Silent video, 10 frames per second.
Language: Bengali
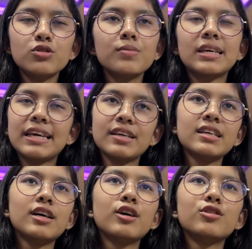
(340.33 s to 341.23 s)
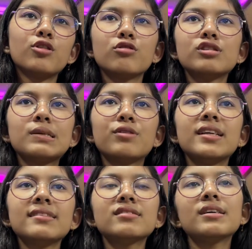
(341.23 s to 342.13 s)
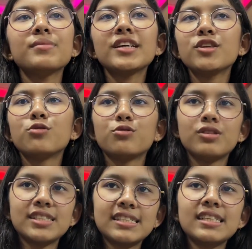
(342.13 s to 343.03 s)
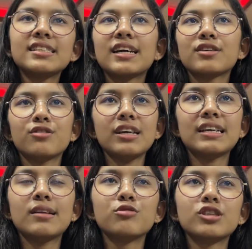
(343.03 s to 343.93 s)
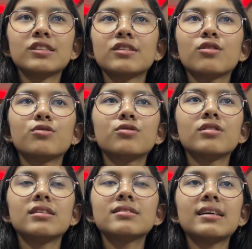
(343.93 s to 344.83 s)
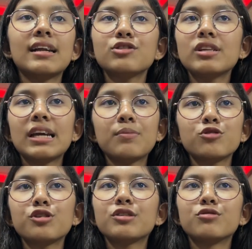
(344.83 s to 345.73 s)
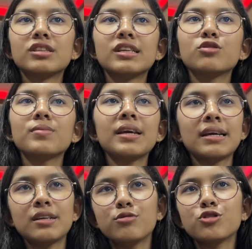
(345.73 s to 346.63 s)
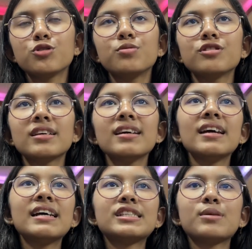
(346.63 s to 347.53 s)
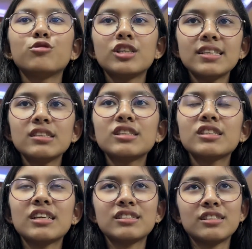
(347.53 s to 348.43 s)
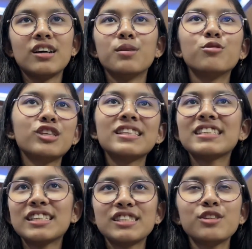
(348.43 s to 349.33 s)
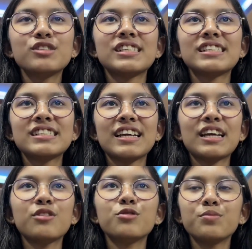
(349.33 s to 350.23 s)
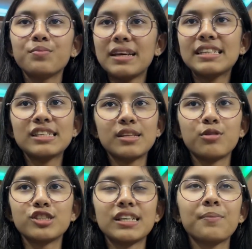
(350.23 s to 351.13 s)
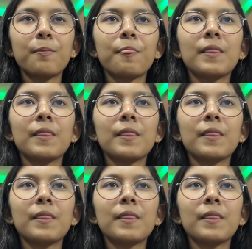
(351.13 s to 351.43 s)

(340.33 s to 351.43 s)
তুমি কে তখন সে বলে স্যার আমি এখানে নতুন এসেছি যার কারণে এখানে বসেছি তখন স্যার আসলে এই প্রশ্নে করছে তুমি এখানে বসেছো বলতে সে বোঝাতে বোঝাতে চাচ্ছিল যে সে কেন মেয়েদের সাথে বসেনি